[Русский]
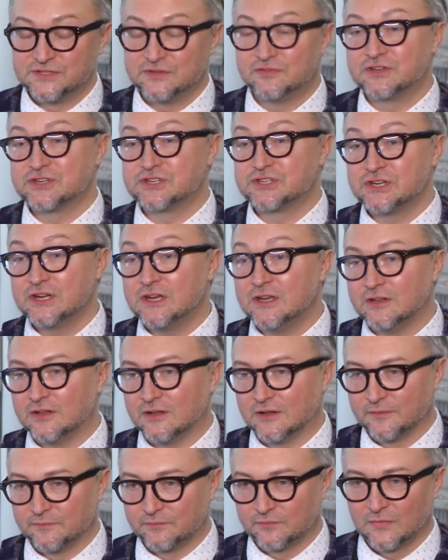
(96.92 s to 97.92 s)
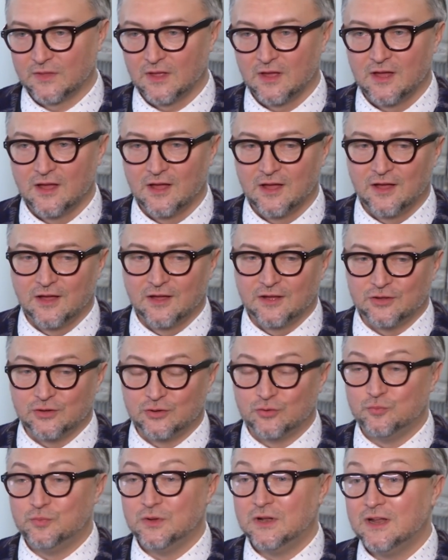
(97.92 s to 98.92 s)
Завершение
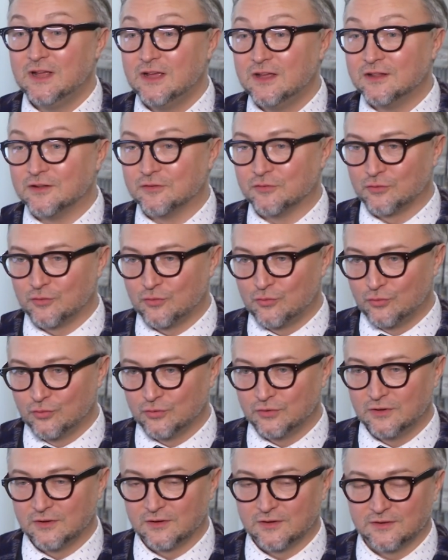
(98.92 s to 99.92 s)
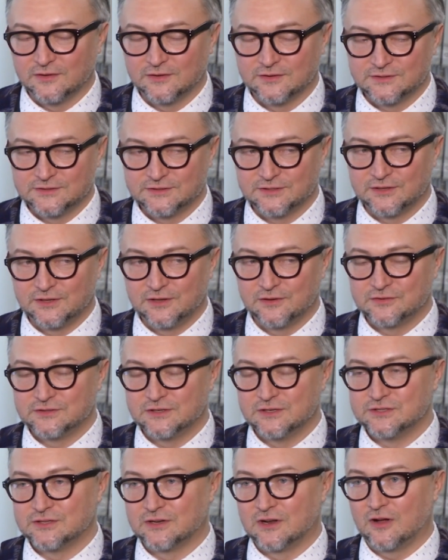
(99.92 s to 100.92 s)
юбилейного года Сергея
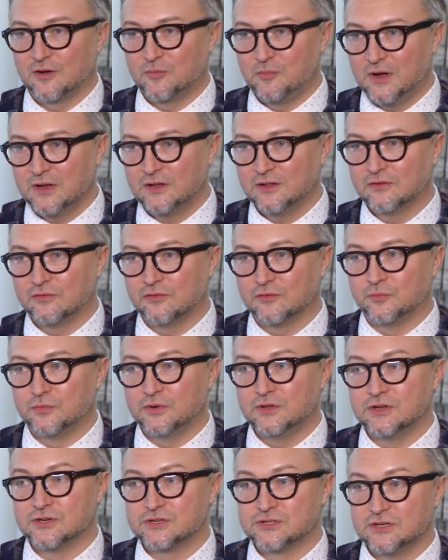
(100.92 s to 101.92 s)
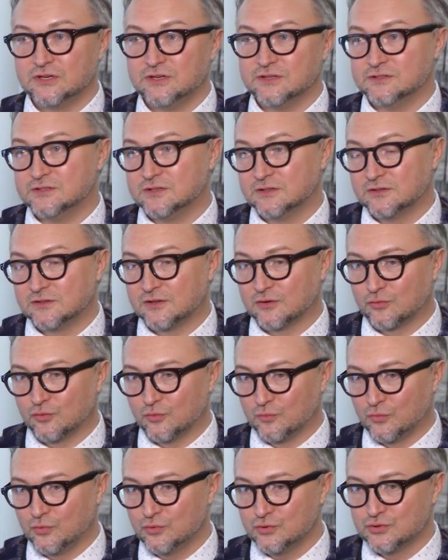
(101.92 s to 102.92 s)
Васильевича Рахманинова мы решили сделать
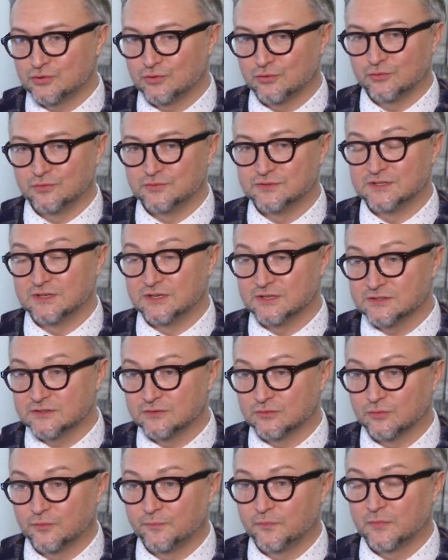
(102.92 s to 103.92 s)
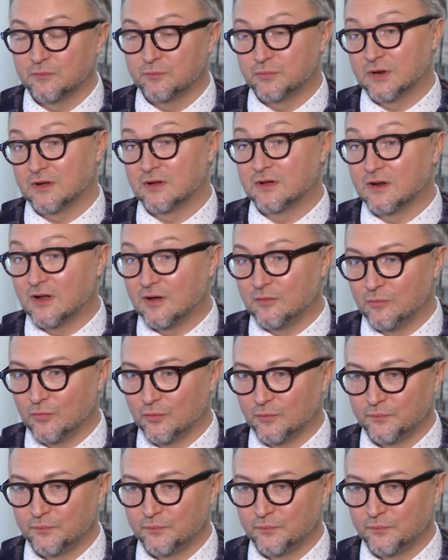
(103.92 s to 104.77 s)
такую мощную, интересную программу.